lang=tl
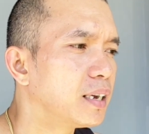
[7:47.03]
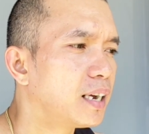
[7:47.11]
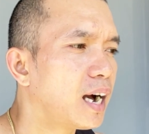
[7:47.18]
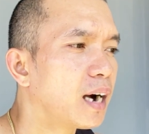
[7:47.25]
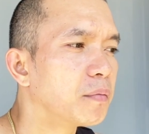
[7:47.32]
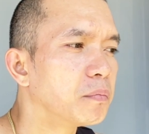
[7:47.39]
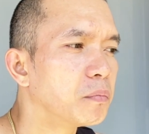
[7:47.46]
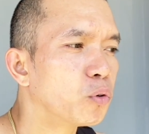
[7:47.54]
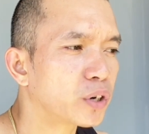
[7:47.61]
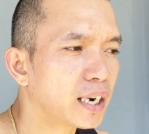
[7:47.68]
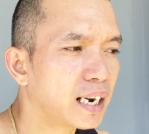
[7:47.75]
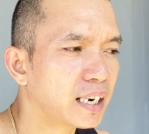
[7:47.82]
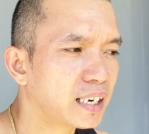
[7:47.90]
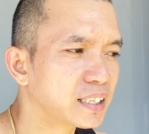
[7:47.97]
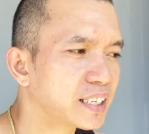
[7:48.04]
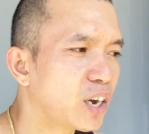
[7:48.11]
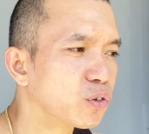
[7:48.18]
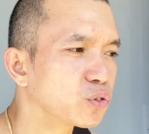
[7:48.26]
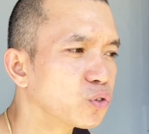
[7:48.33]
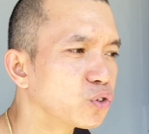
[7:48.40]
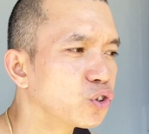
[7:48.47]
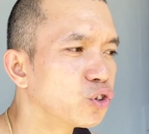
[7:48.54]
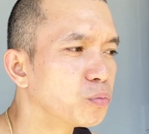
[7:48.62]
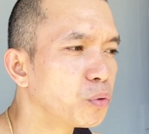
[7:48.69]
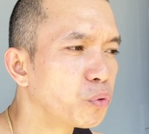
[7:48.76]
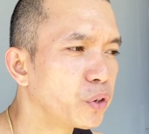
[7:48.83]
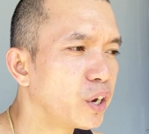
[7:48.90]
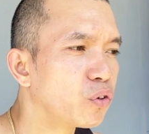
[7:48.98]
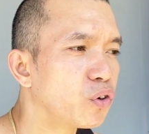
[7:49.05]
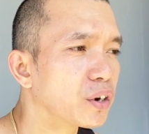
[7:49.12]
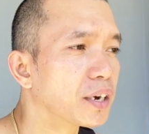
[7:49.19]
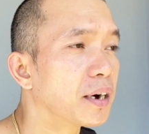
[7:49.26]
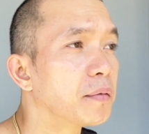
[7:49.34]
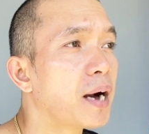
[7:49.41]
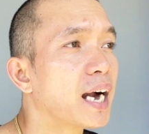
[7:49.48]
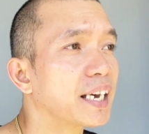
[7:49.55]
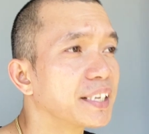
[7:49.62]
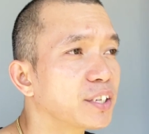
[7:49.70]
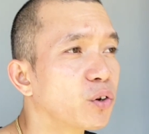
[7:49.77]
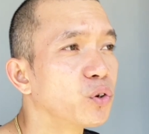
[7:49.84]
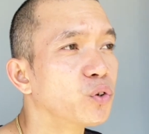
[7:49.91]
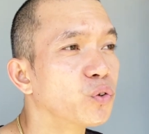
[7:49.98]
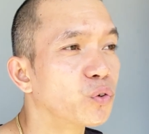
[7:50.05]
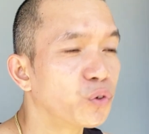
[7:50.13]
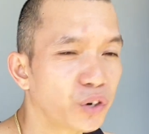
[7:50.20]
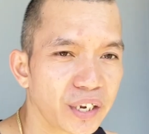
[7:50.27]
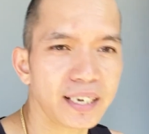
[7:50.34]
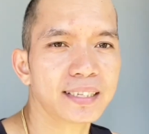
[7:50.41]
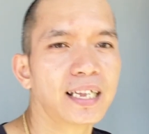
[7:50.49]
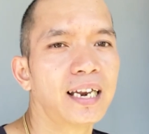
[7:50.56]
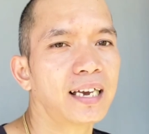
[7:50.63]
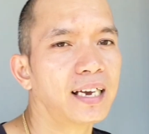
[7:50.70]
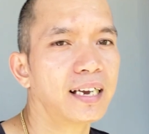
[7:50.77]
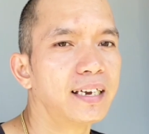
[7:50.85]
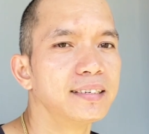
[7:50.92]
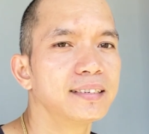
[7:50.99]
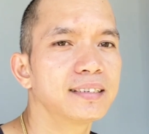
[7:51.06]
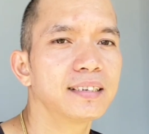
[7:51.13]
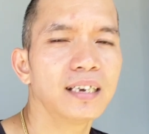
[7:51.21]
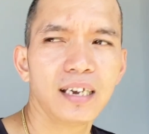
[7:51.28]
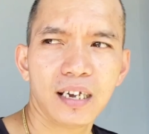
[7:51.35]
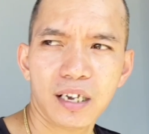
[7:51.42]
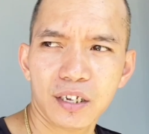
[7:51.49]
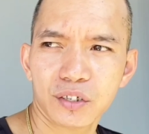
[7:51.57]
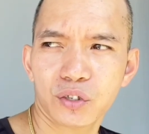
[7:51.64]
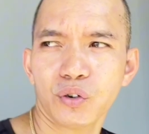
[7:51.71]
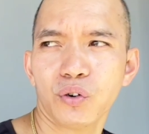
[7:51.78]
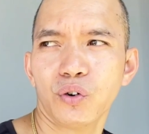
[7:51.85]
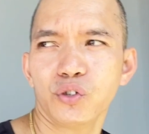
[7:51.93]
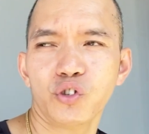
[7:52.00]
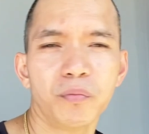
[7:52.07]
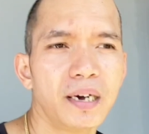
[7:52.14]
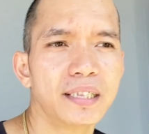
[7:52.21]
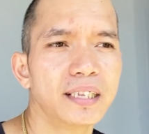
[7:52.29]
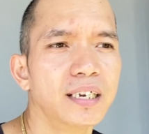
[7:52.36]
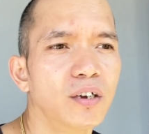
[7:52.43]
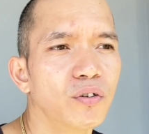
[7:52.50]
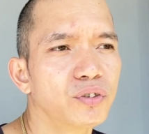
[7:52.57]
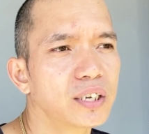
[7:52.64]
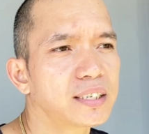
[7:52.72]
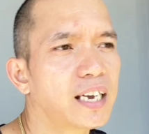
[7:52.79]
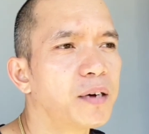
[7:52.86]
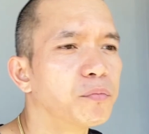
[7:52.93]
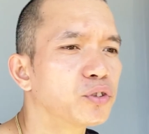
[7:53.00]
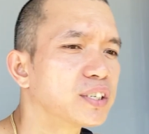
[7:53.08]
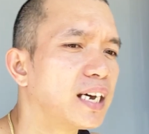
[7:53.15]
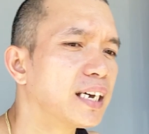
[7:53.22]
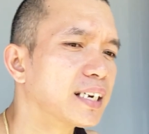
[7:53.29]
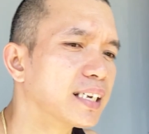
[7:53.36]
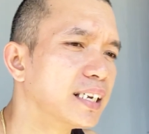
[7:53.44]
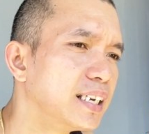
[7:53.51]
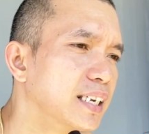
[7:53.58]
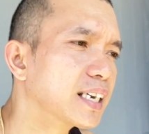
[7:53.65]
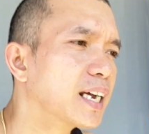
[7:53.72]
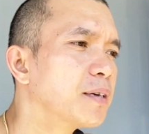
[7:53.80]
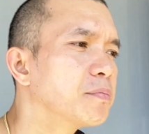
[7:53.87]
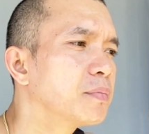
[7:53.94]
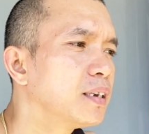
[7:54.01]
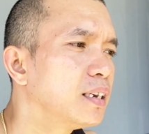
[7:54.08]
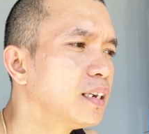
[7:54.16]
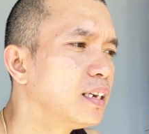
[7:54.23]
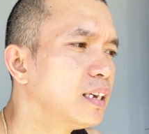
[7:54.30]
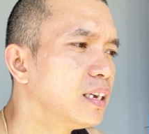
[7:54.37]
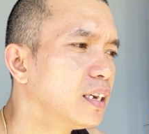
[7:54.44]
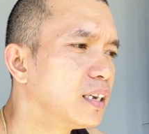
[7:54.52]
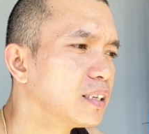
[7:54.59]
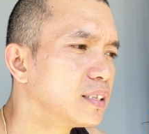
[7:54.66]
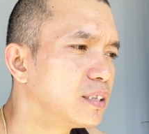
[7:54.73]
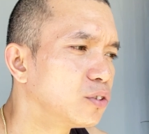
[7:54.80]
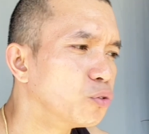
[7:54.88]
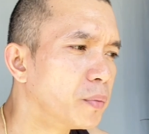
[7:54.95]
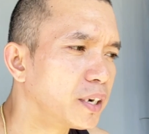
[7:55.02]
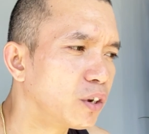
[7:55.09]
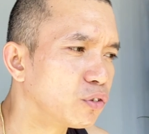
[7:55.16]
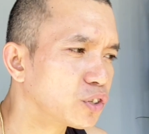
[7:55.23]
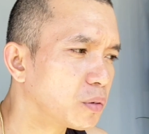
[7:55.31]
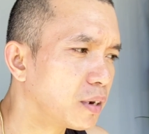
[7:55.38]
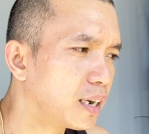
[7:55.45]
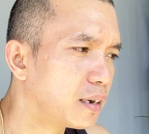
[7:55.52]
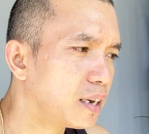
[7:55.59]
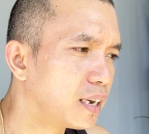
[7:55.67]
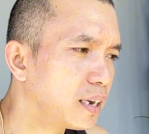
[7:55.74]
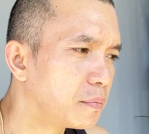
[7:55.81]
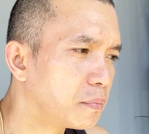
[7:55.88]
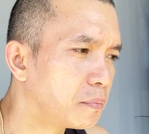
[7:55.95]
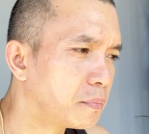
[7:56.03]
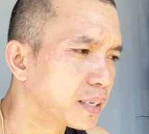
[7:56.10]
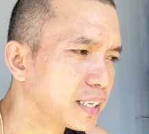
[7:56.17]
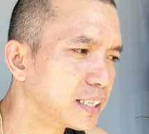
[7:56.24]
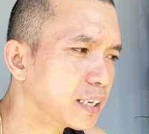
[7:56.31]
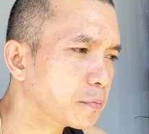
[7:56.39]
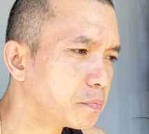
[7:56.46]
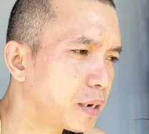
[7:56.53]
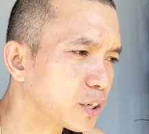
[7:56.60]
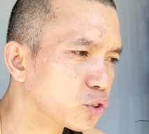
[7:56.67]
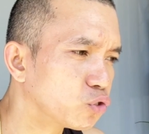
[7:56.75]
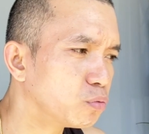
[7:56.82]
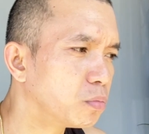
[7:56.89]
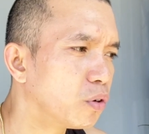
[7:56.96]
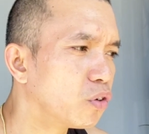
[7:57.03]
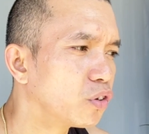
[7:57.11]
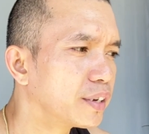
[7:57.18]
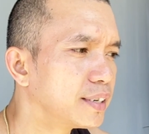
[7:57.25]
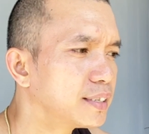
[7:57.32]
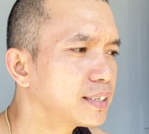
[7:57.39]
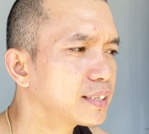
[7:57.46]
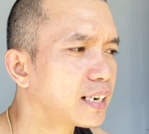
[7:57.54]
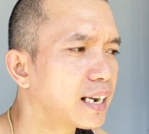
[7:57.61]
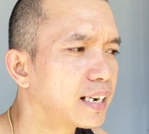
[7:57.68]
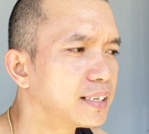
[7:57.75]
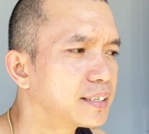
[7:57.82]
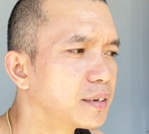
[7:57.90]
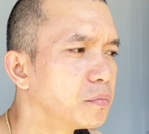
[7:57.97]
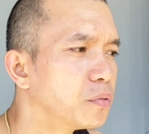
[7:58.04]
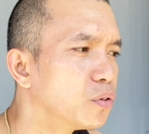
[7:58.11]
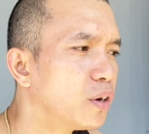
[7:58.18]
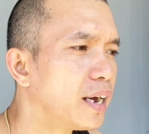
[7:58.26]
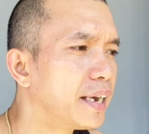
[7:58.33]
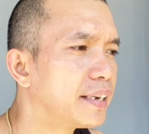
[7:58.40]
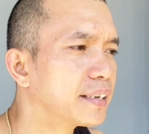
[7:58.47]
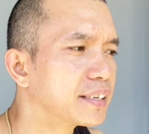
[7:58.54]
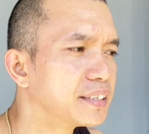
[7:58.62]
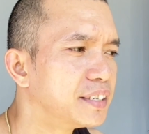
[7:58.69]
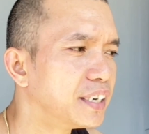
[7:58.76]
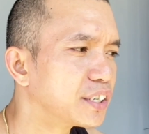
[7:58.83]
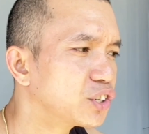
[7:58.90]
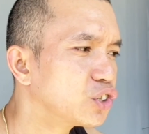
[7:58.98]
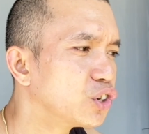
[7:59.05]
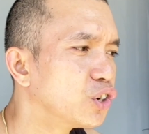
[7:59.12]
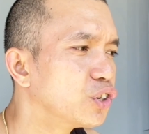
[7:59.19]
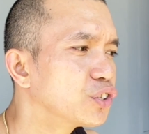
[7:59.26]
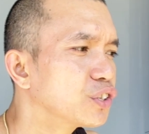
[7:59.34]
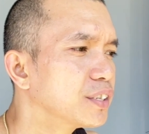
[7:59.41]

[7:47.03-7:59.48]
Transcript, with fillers: ang mura lang ng sahod ko doon, umuwi ako hanggang makita ko yung Korea talaga guys. So dumaan din ako sa samot-saring hirap, dumaan ako sa mga matinding pagsubok, struggle sa buhay, rejection,